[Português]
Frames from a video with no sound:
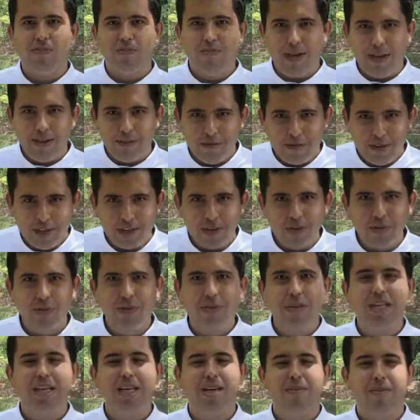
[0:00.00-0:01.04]
Bem-vindo,
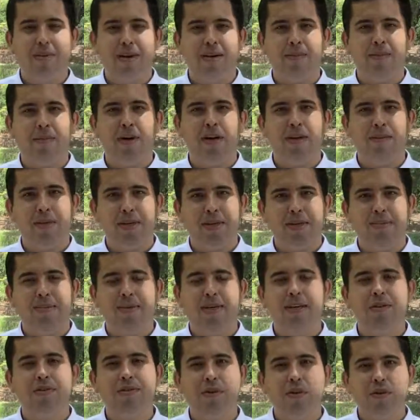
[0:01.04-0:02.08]
meu irmão e minha
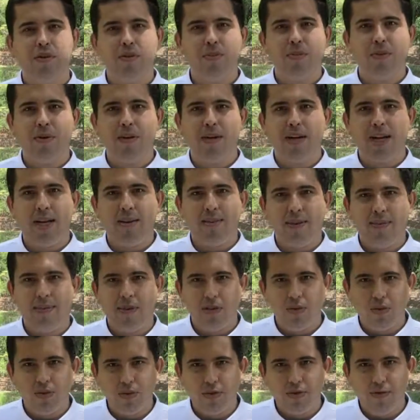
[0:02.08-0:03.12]
irmã, ao nosso programa
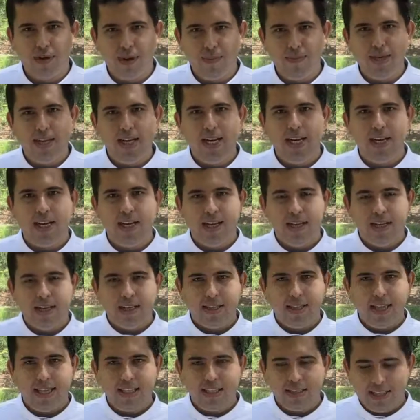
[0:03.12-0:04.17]
Minuto Família
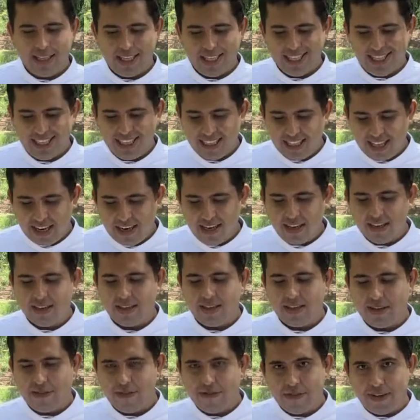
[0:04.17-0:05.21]
desta
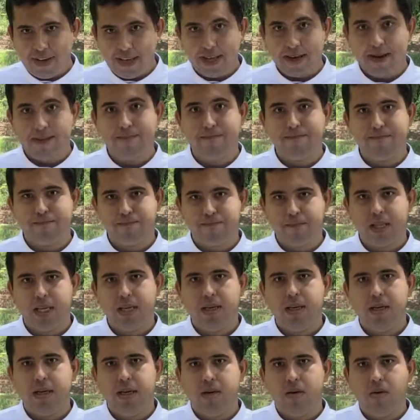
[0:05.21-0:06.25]
terça-feira.
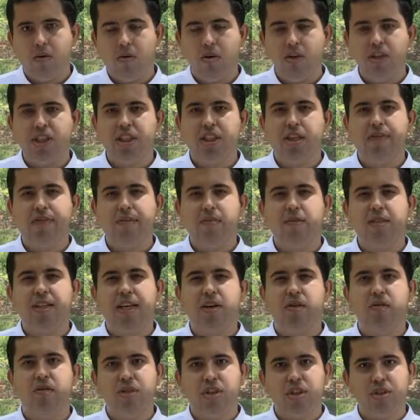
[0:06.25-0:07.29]
Hoje, então, vamos
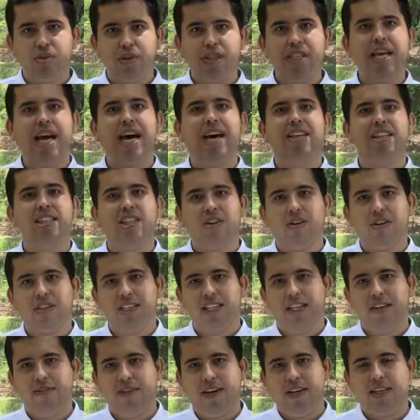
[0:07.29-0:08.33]
dar continuidade à
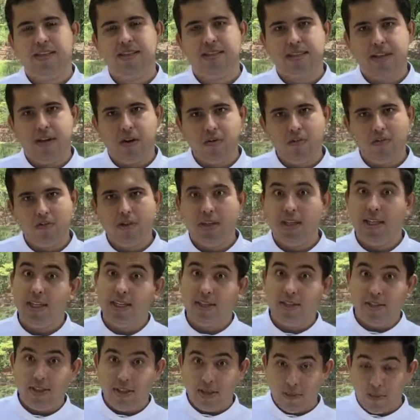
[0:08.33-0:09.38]
nossa reflexão que
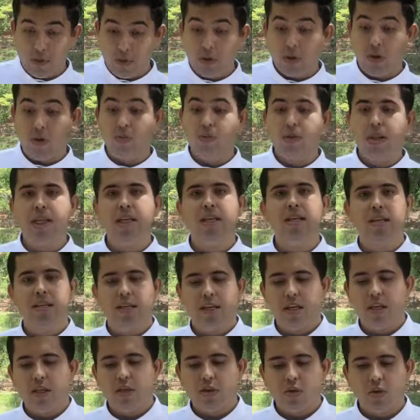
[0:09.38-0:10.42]
iniciamos ontem
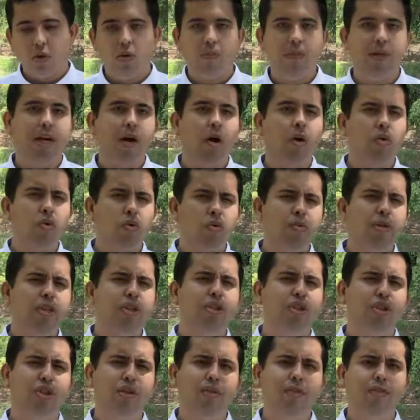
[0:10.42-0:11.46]
sobre
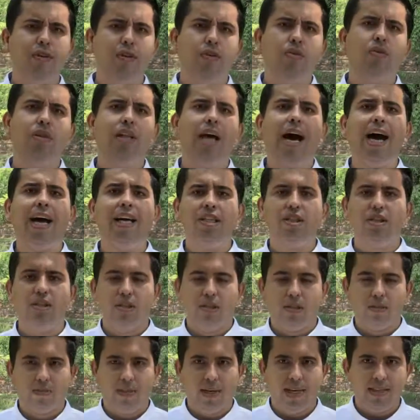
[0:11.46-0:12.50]
algumas
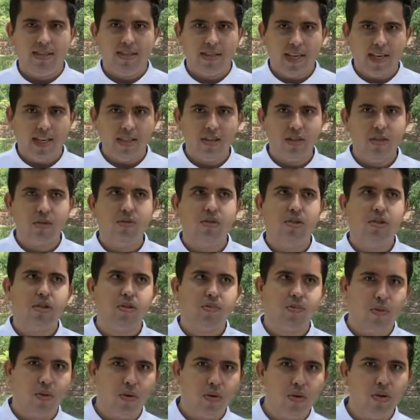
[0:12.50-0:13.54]
dificuldades presentes nos
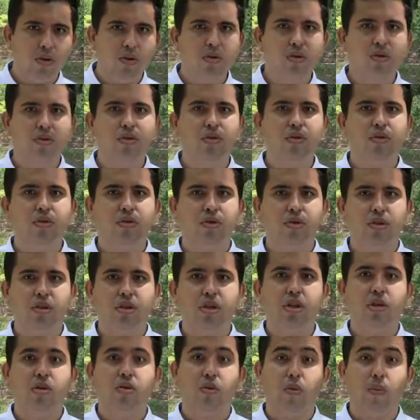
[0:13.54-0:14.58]
esposos,
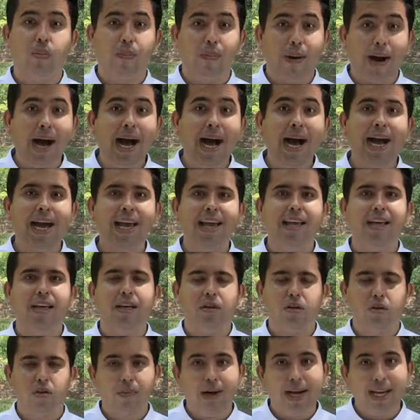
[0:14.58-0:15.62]
no pai,
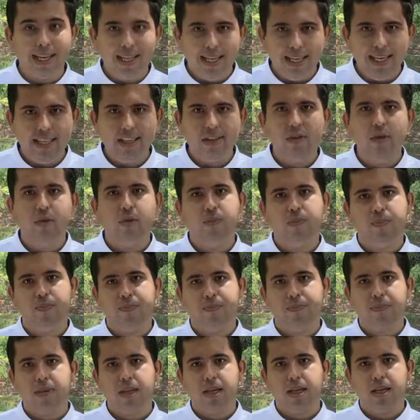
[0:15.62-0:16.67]
no marido.
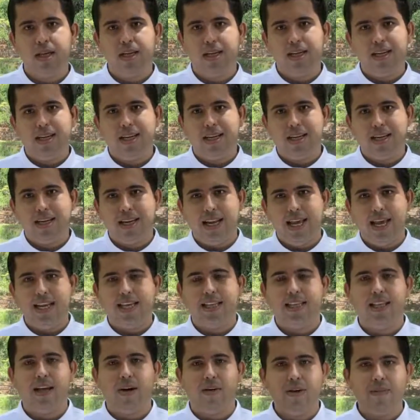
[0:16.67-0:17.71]
Né?
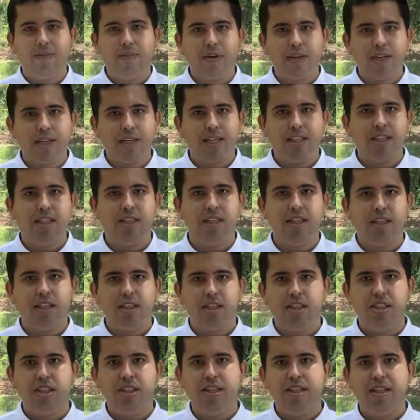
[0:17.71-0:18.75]
Então, é importante a
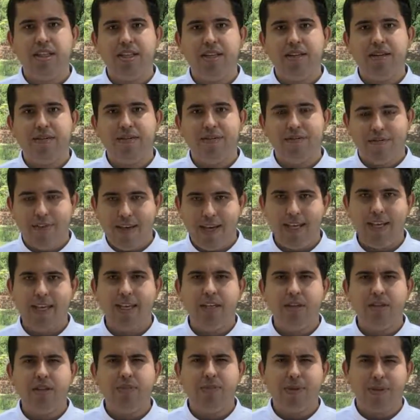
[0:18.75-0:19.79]
gente ver
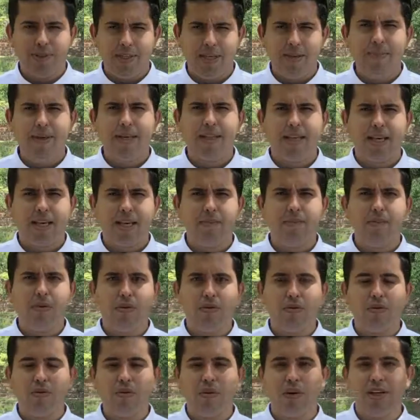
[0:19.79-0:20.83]
isso e perceber até que
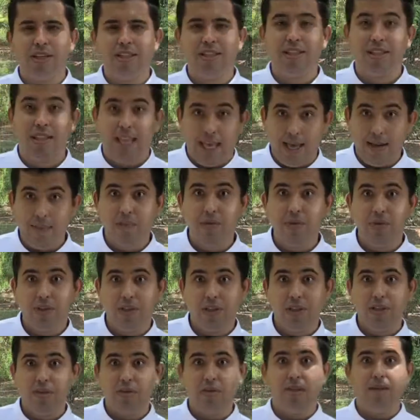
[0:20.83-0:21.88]
ponto nós temos
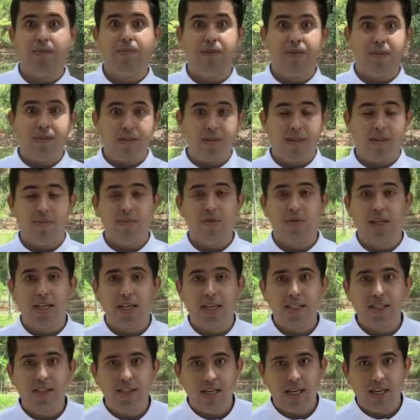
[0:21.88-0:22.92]
isso e que precisamos
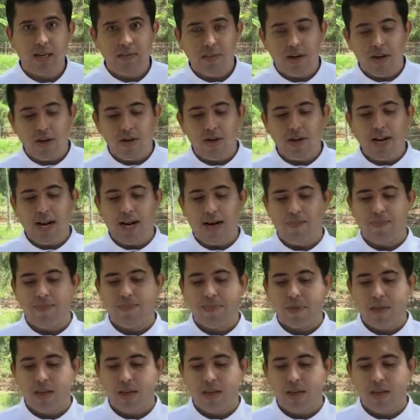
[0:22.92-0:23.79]
crescer e melhorar.